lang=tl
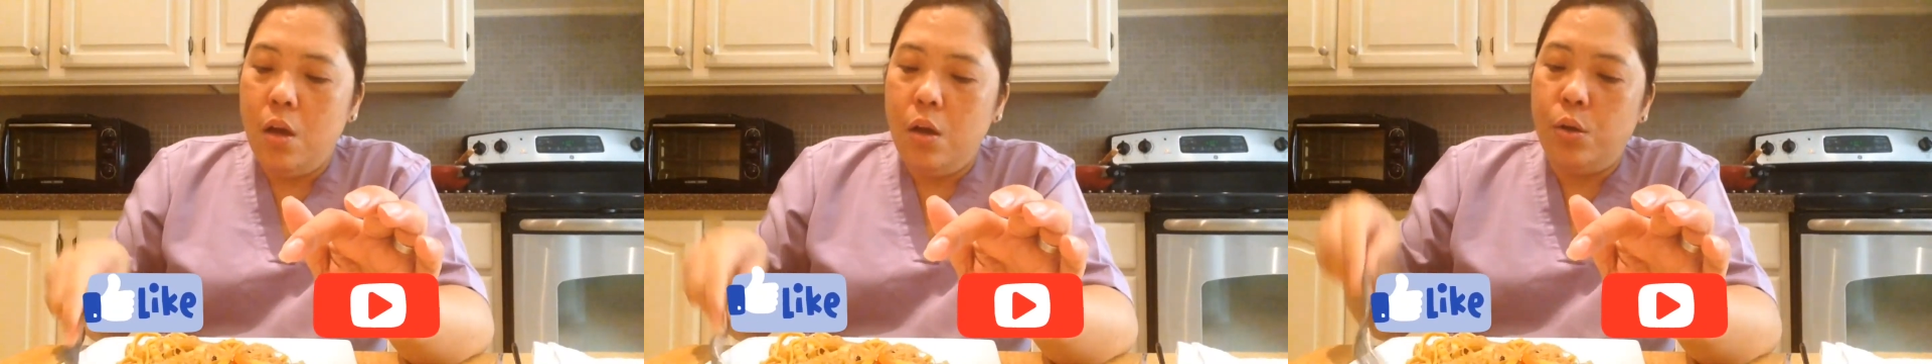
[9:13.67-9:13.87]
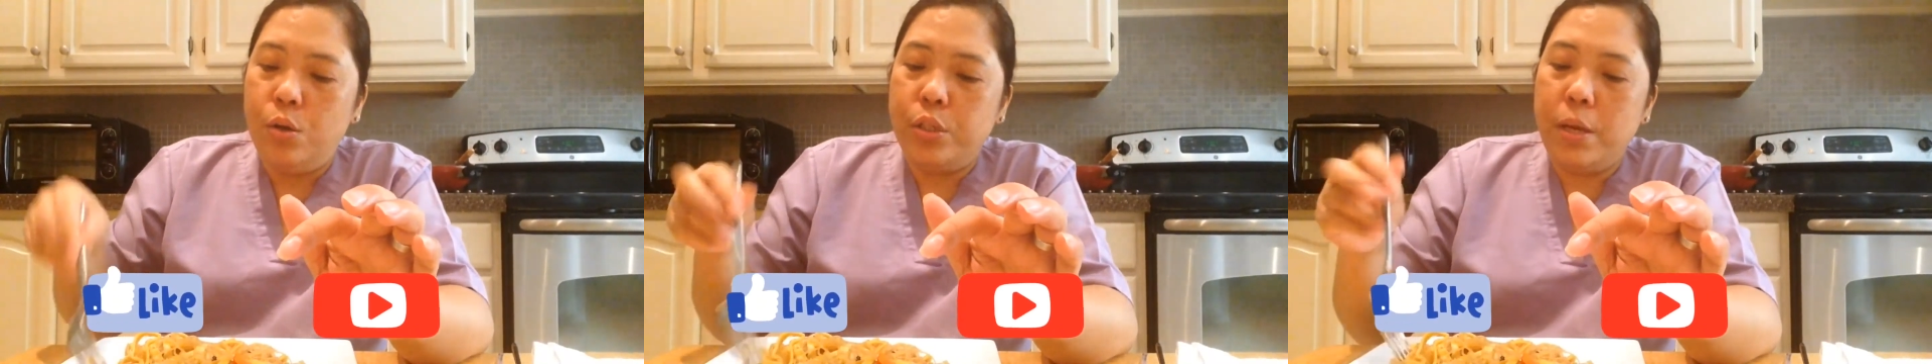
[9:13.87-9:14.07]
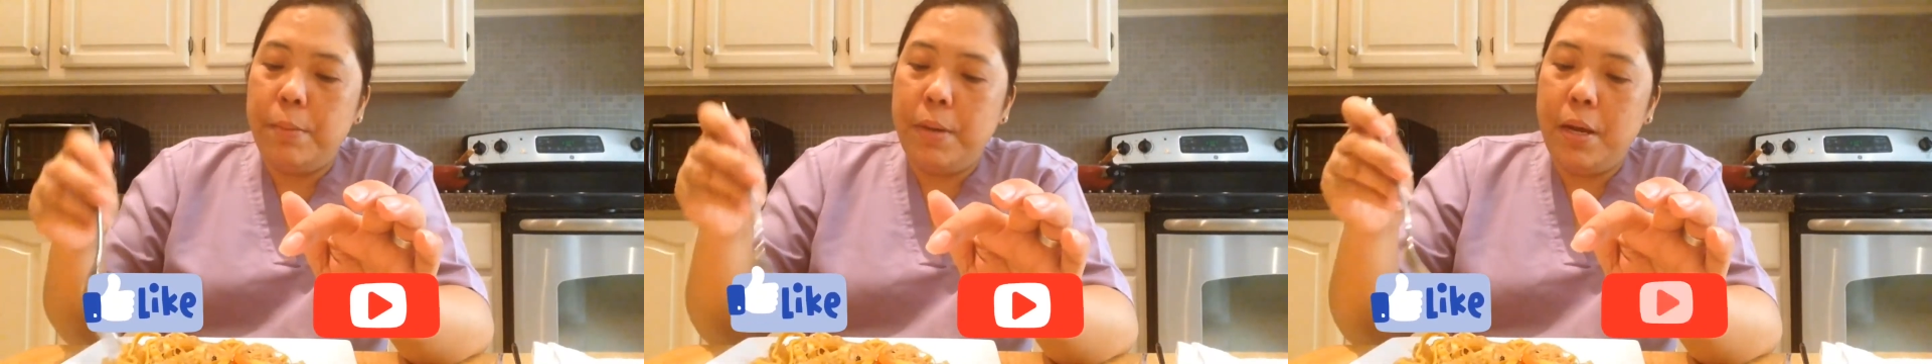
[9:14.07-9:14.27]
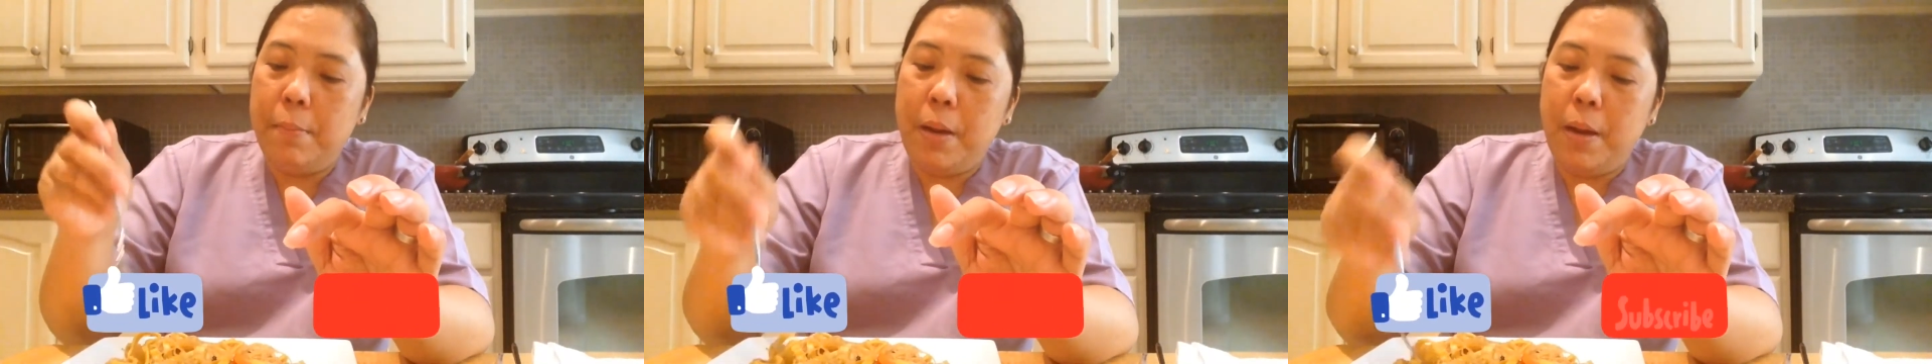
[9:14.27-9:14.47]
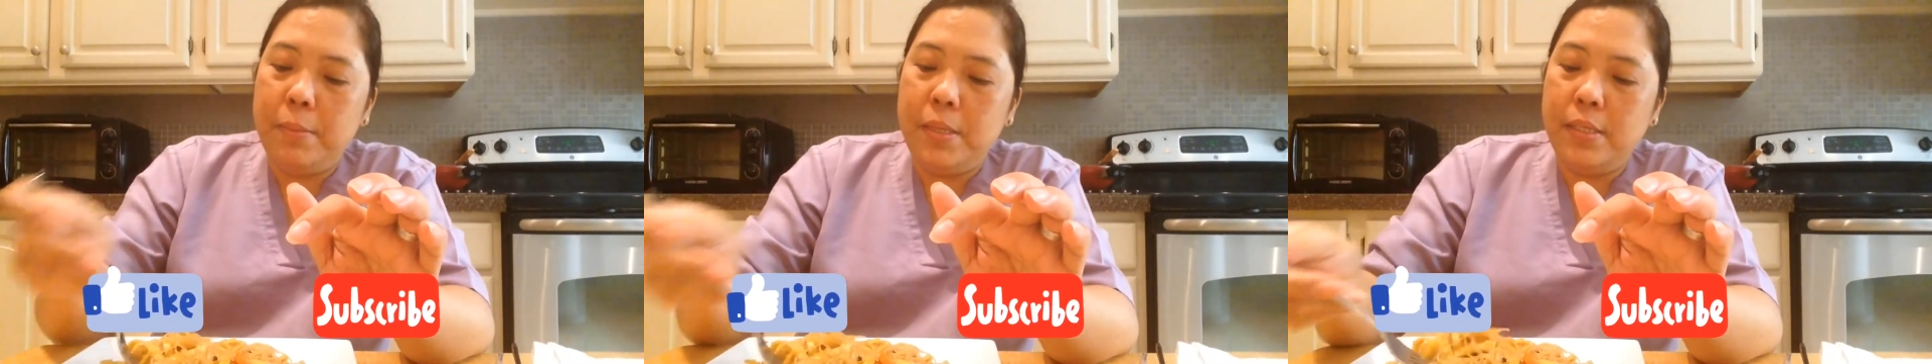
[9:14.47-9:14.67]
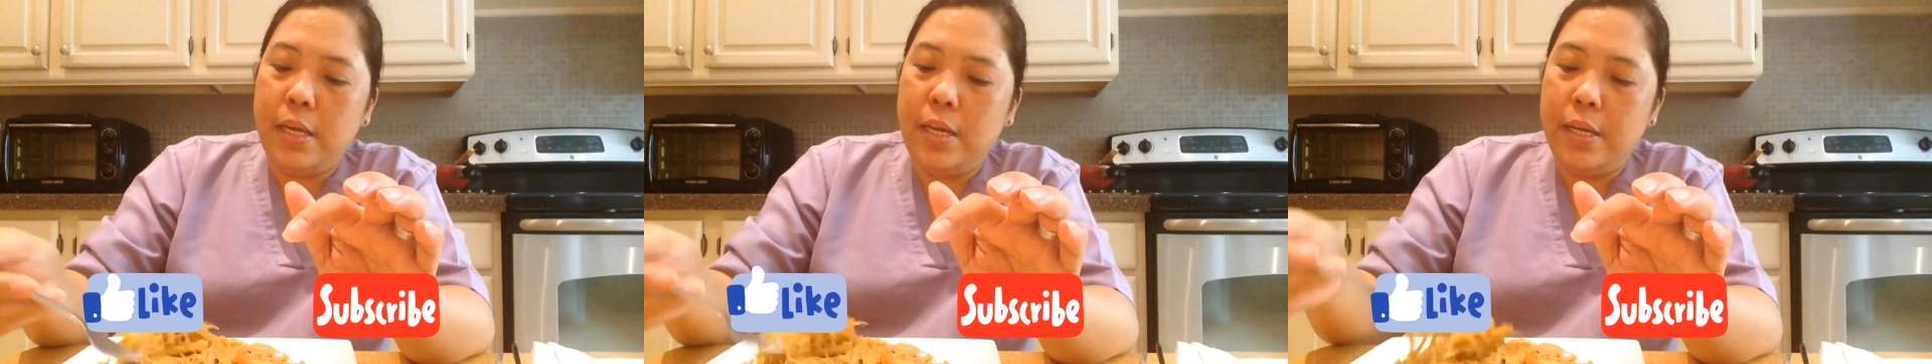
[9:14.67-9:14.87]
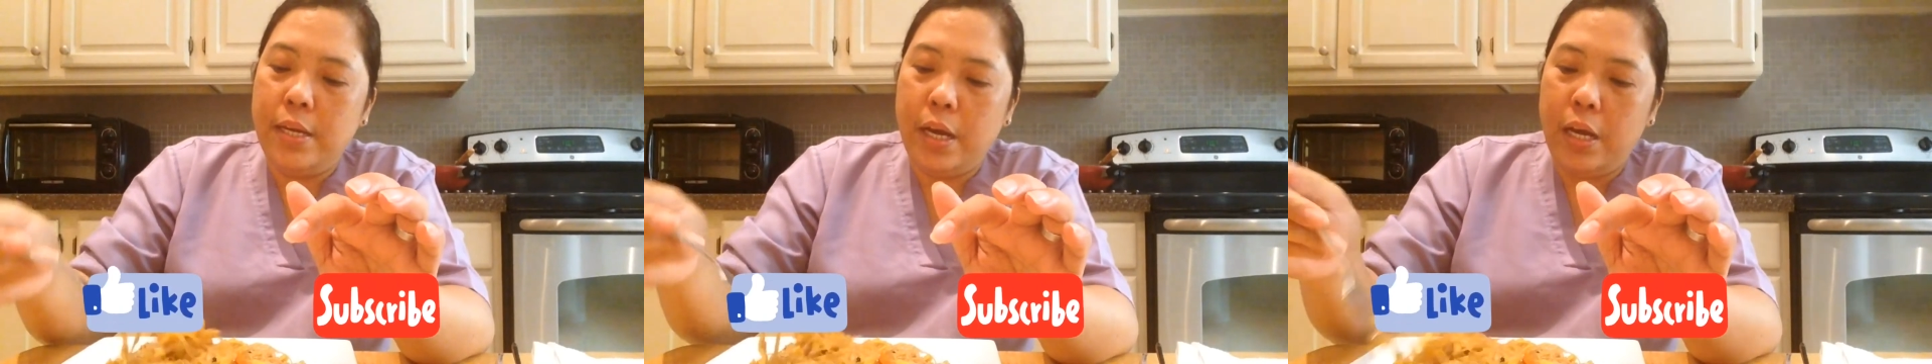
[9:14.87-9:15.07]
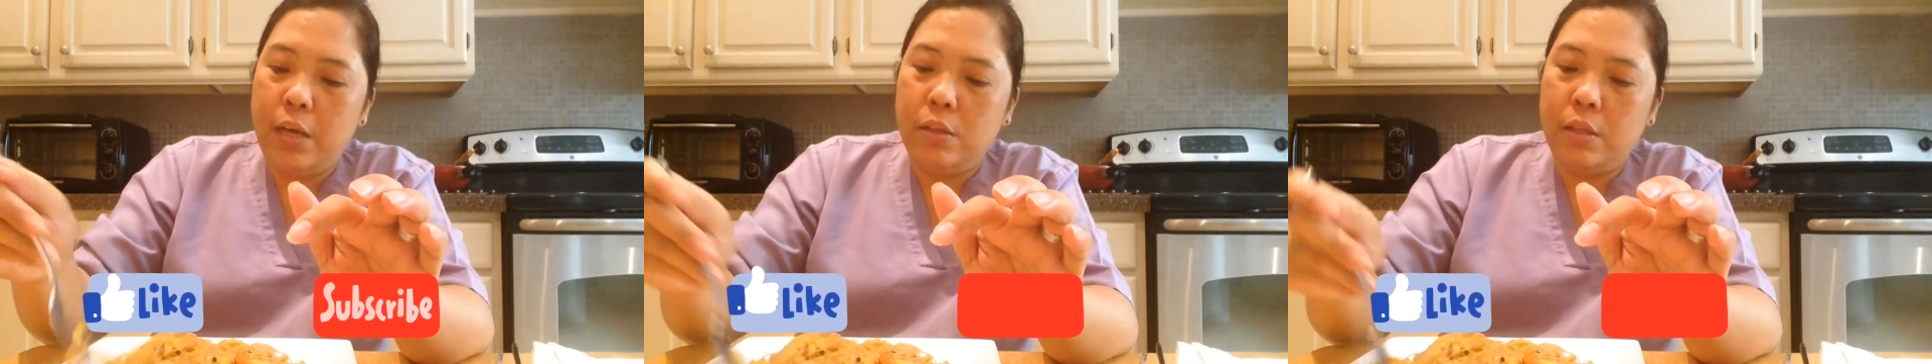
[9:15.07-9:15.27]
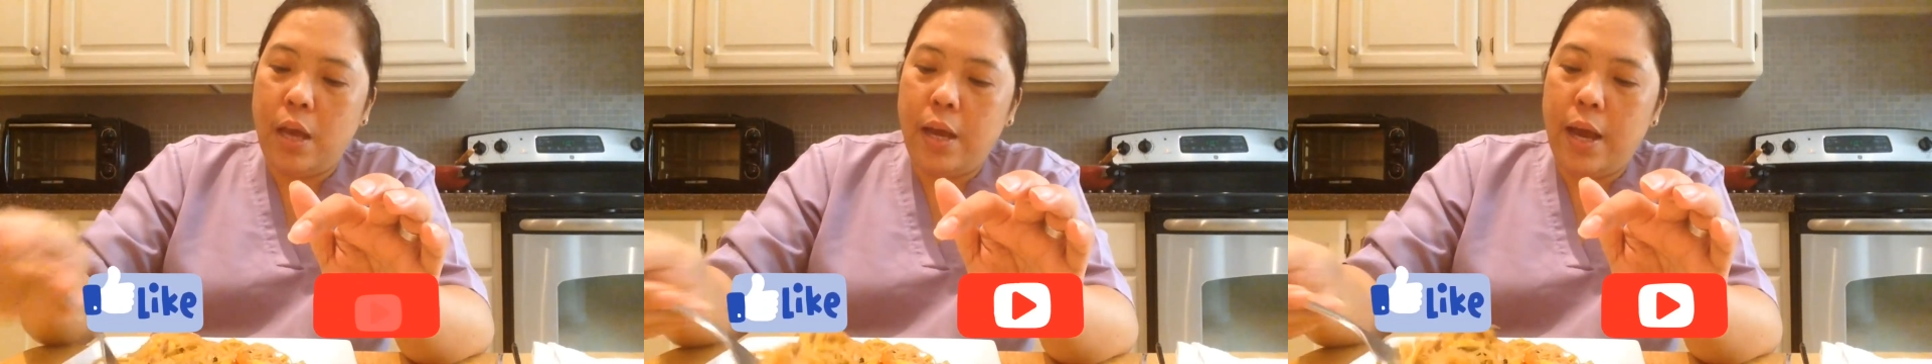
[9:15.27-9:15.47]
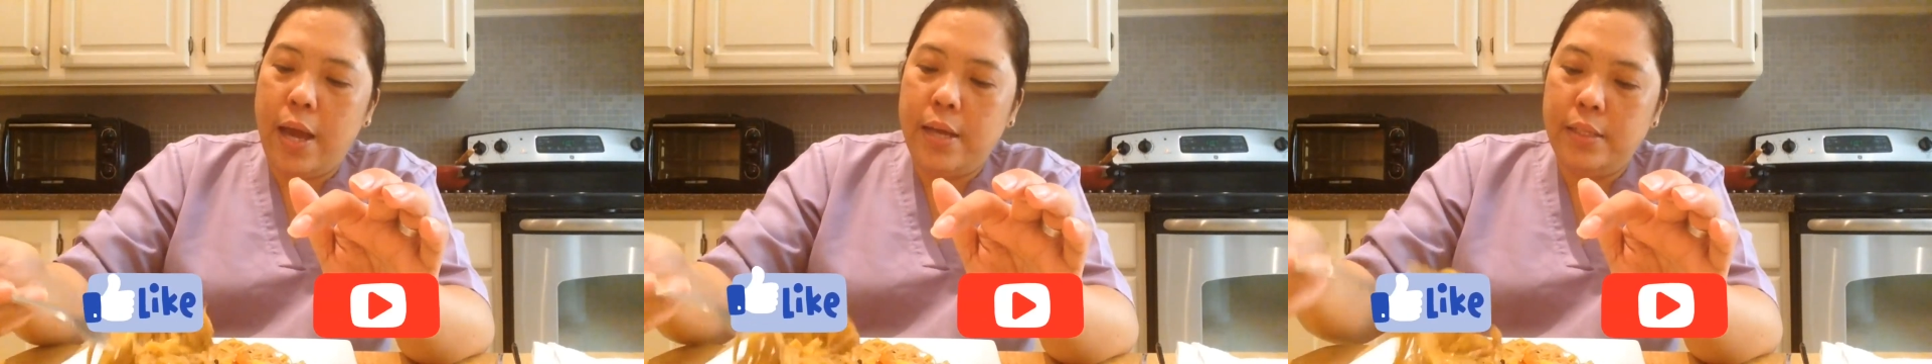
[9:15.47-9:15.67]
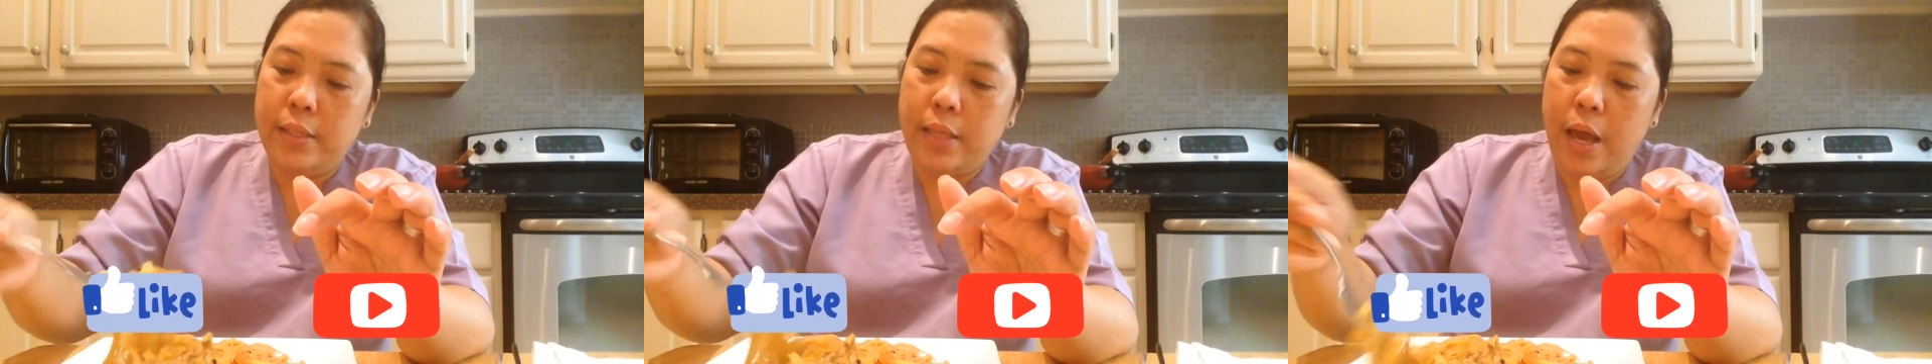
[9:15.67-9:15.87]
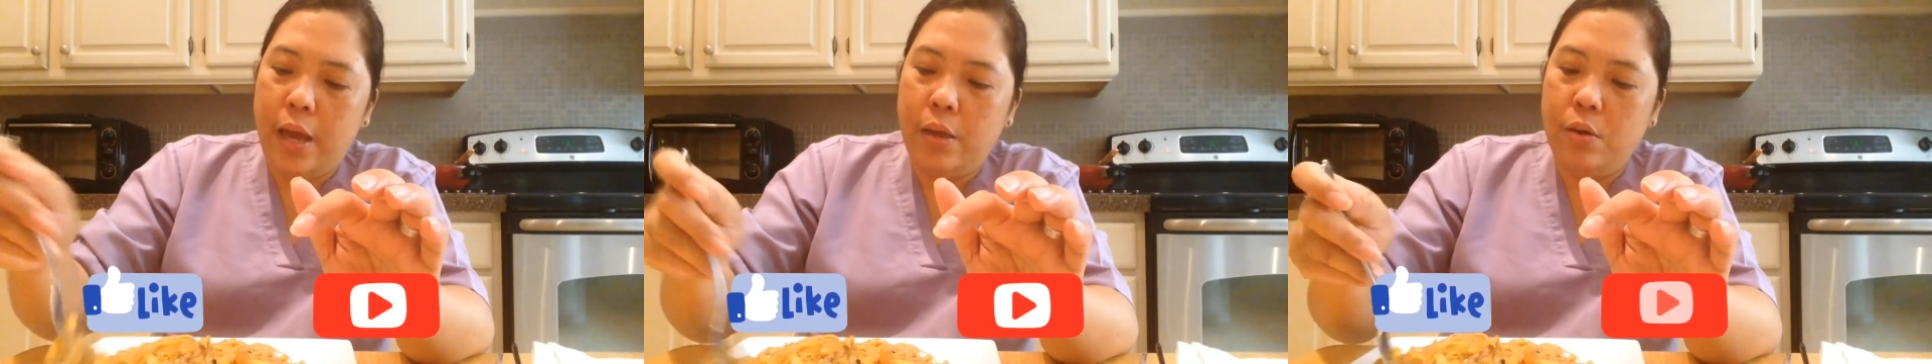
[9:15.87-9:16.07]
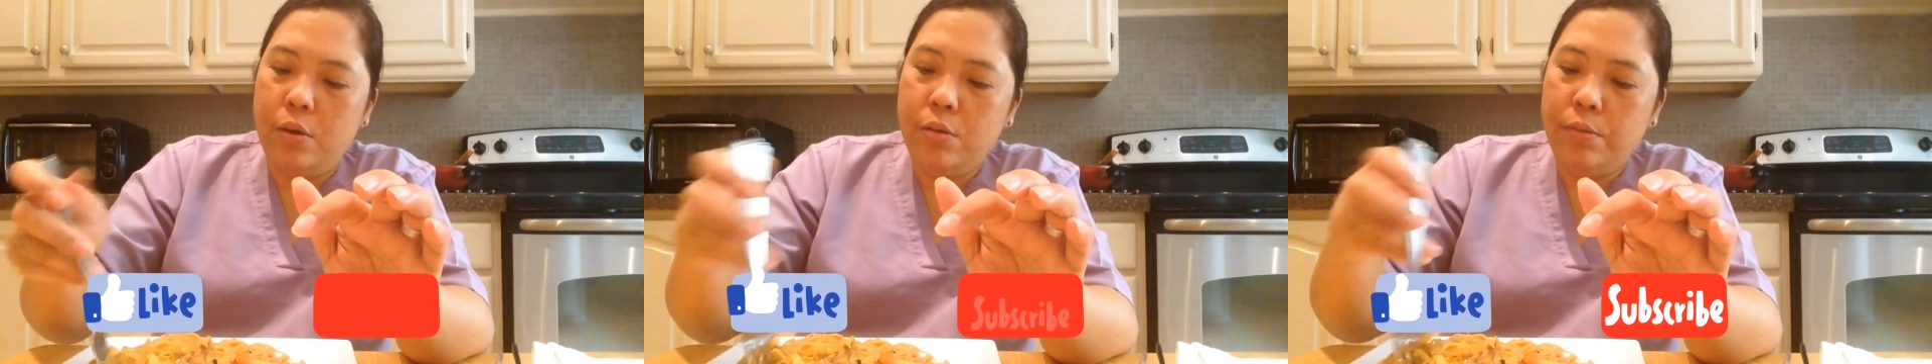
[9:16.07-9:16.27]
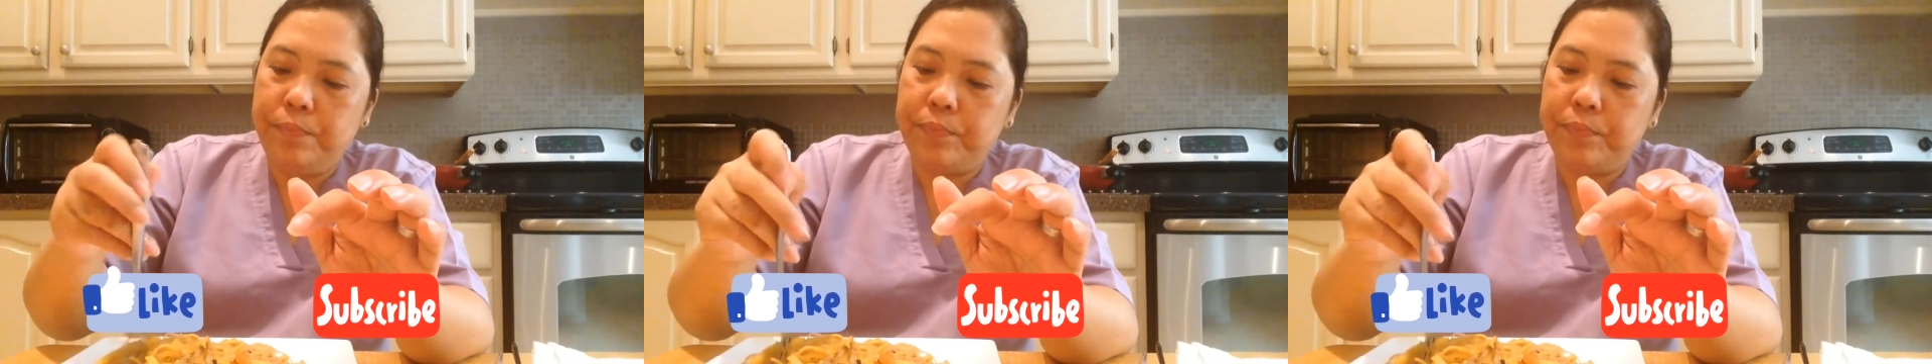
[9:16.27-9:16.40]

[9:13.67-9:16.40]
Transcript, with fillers: O siya mga mami, sali na kayo kakain tayo.